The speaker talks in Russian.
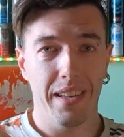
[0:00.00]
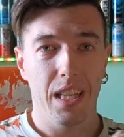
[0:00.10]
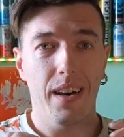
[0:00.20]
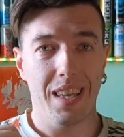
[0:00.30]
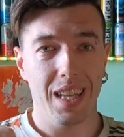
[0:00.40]
И
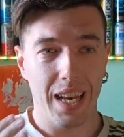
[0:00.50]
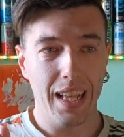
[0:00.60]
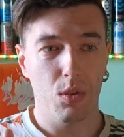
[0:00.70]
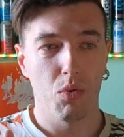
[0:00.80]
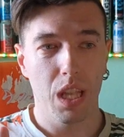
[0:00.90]
давайте
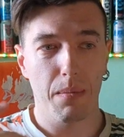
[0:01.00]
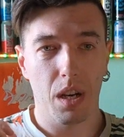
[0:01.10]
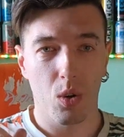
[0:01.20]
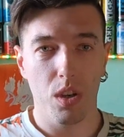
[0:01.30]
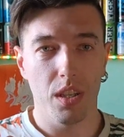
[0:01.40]
наконец-то узнаем,
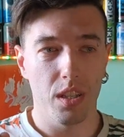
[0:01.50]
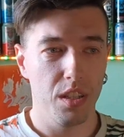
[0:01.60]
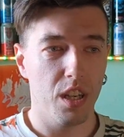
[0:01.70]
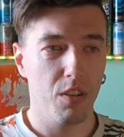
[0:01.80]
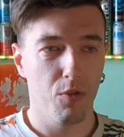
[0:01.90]
какой из
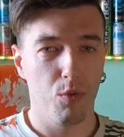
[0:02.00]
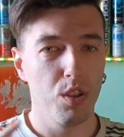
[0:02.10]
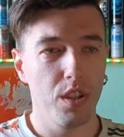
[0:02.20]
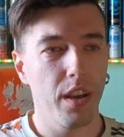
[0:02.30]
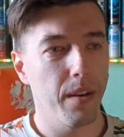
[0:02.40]
них
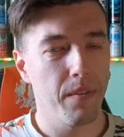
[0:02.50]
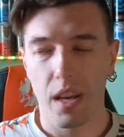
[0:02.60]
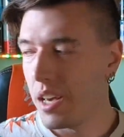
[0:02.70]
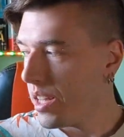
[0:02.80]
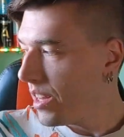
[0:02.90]
вкуснее.
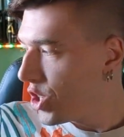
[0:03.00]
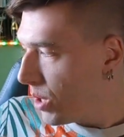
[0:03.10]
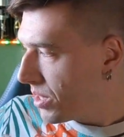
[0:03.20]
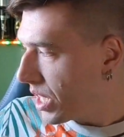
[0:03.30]
Начнем с